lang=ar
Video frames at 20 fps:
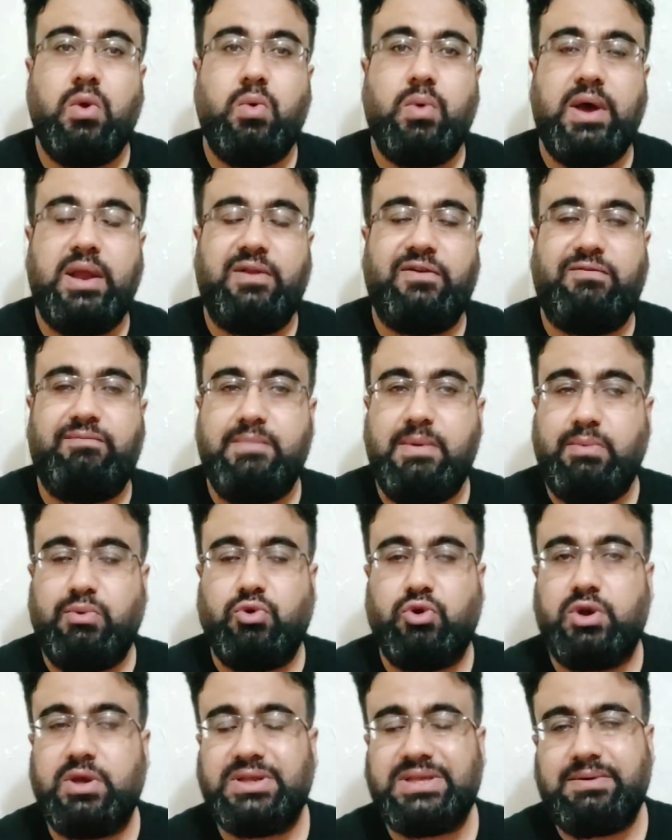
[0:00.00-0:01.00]
والف
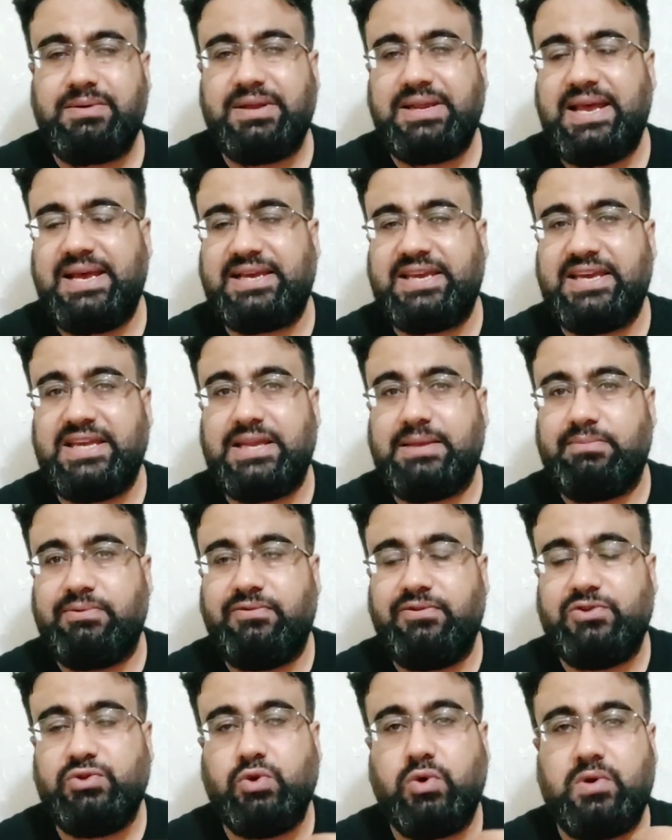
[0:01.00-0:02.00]
مبروك طبعا حكينا
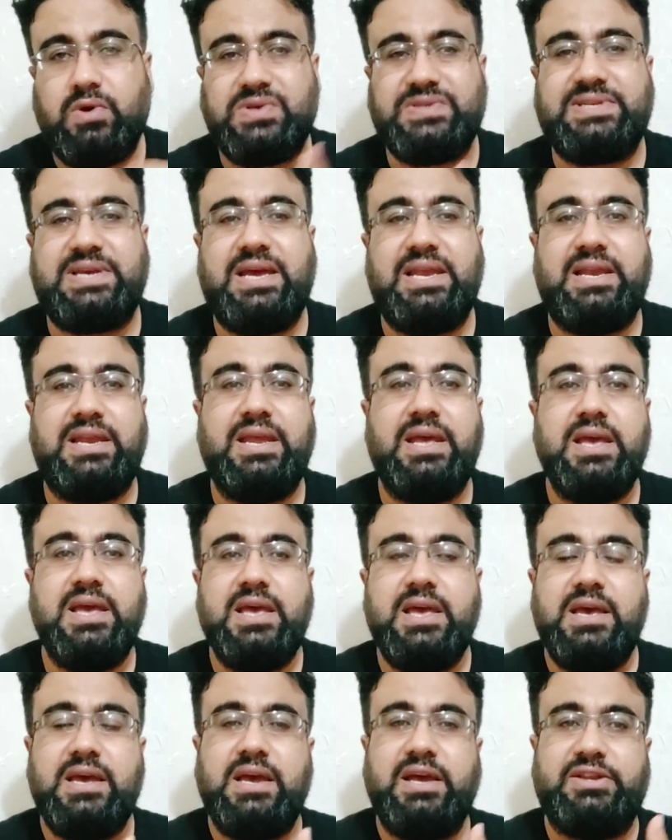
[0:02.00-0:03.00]
بفيديو خاص عن
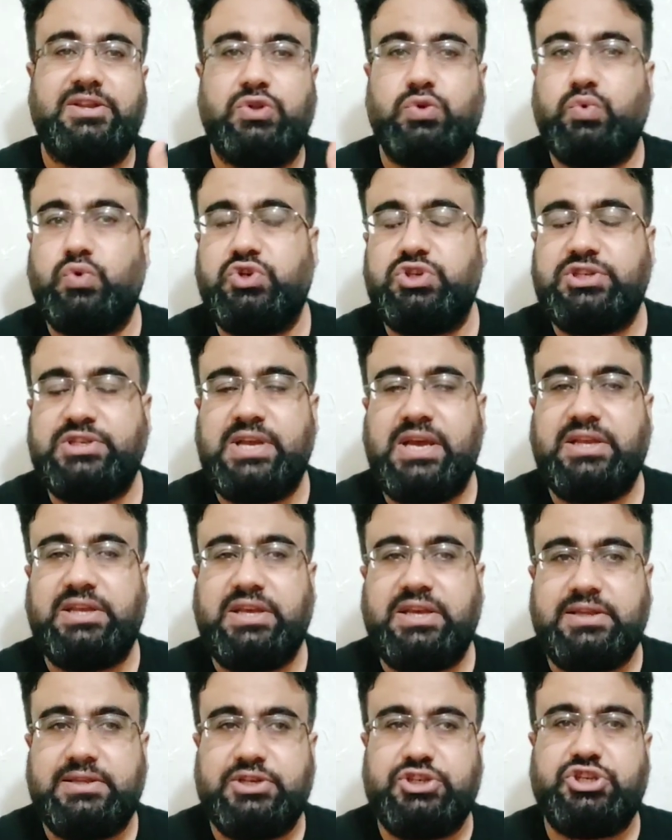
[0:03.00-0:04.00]
تتويج
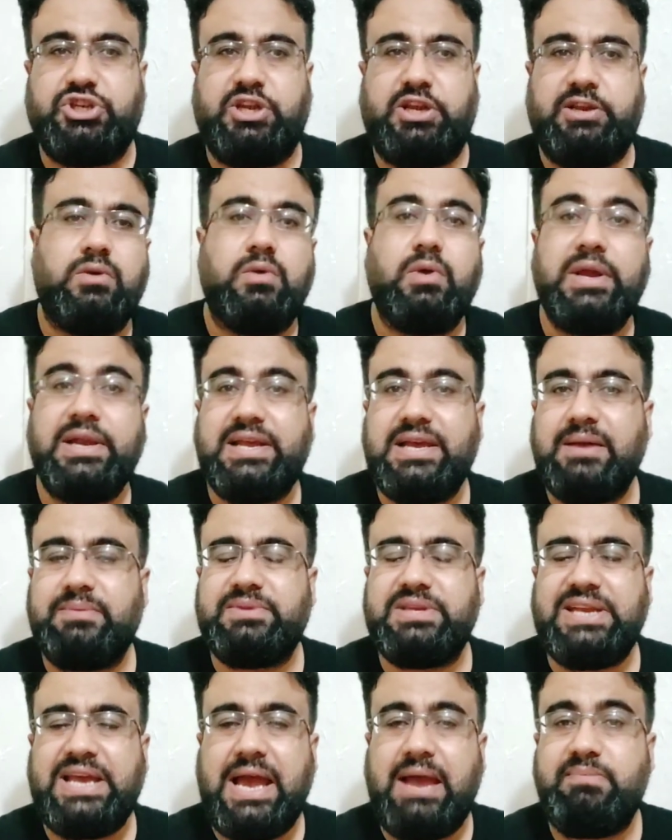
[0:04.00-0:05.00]
نادي تشرين
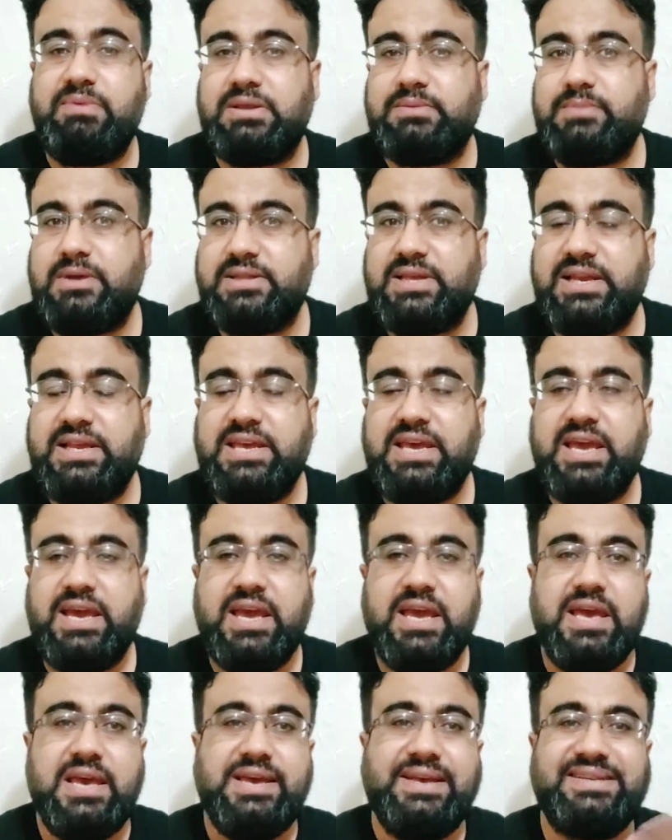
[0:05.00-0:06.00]
الكابتن احمد مدنيه
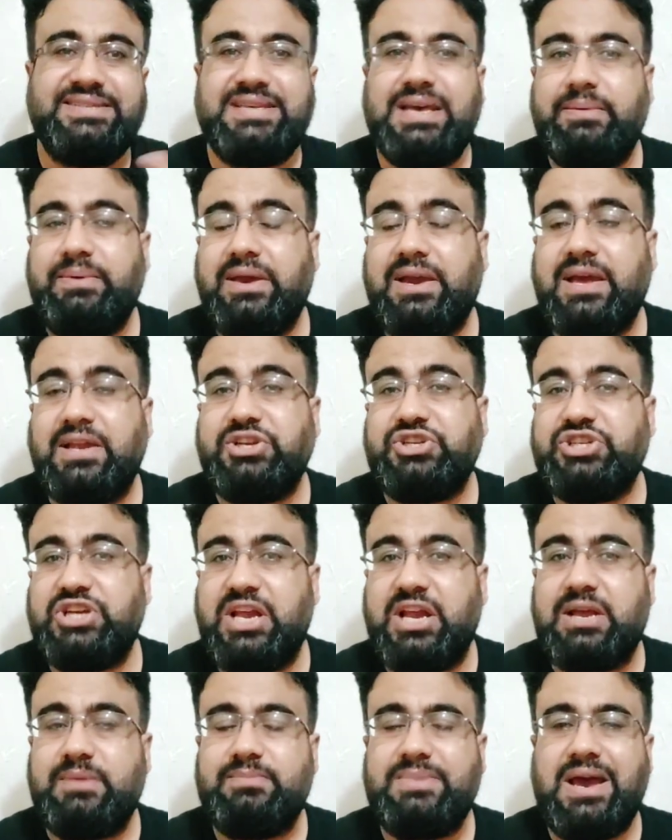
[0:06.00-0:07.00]
سابقا
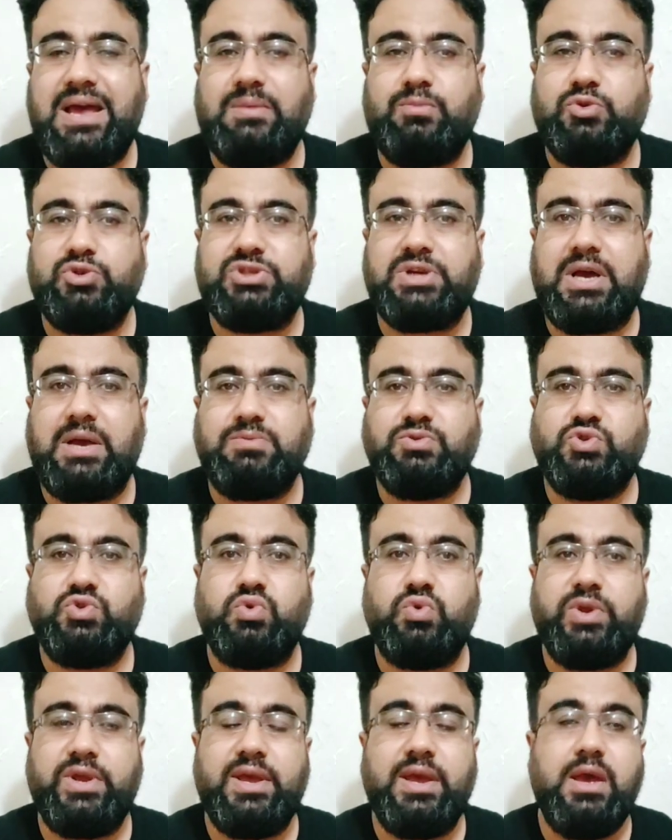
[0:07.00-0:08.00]
شارك مع المنتخب
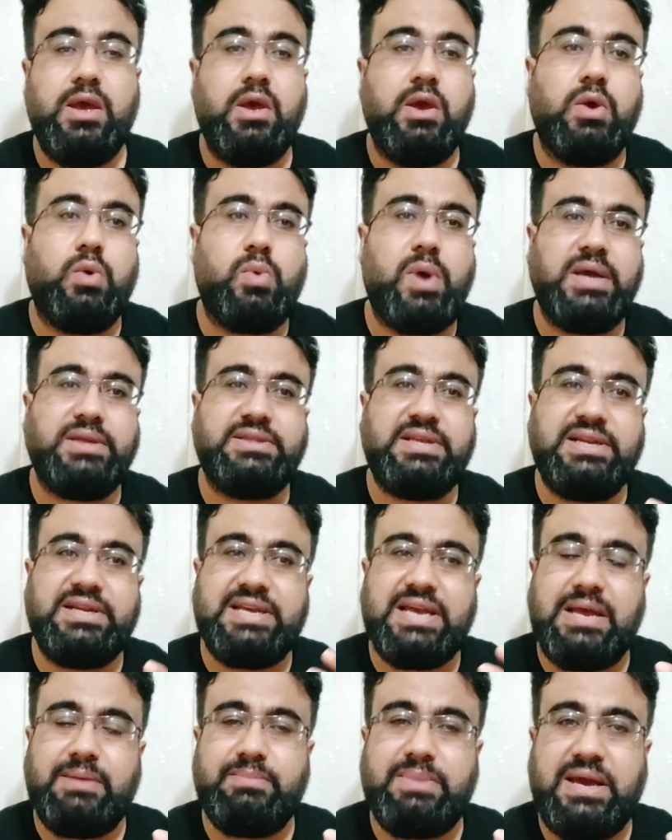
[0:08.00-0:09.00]
السوري وايضا
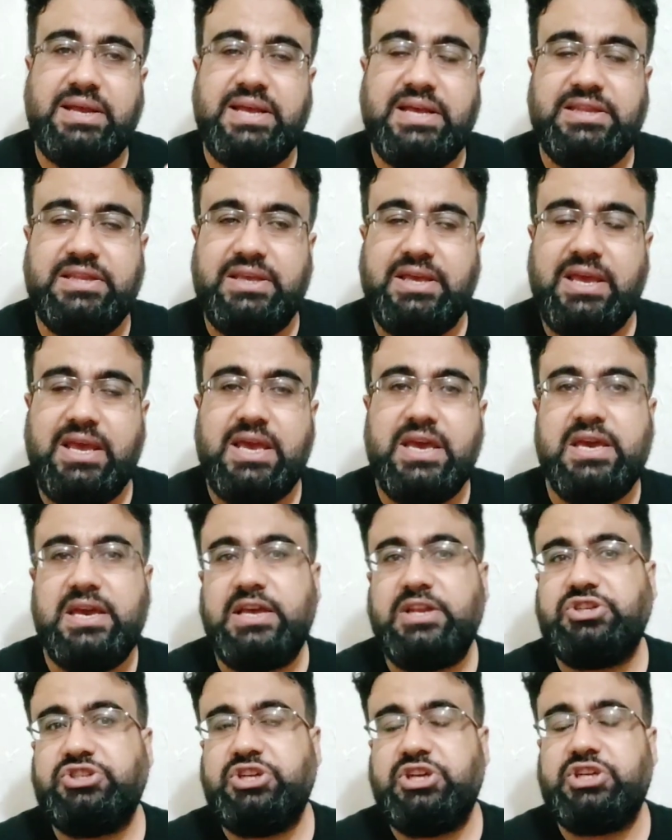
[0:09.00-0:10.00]
كان مع نادي
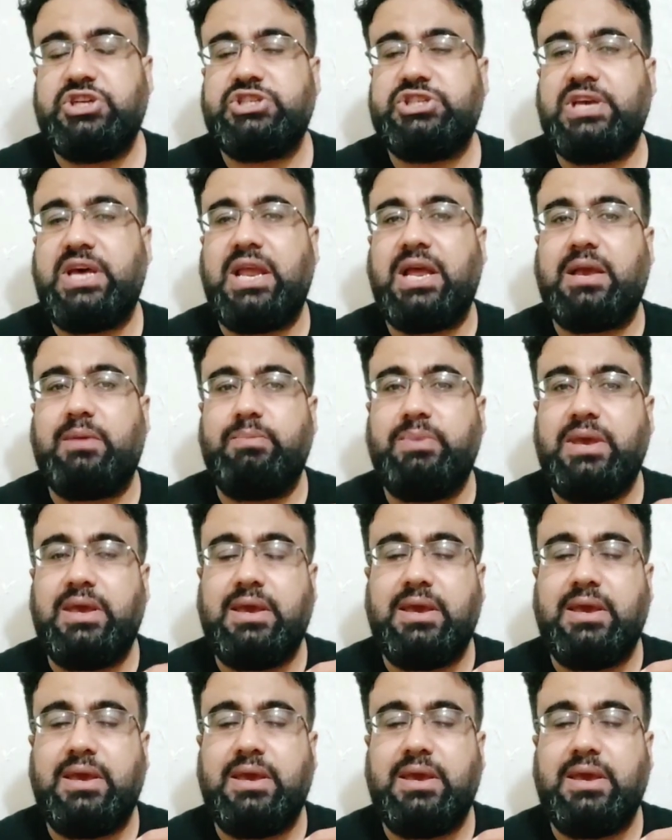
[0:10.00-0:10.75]
الجيش شارك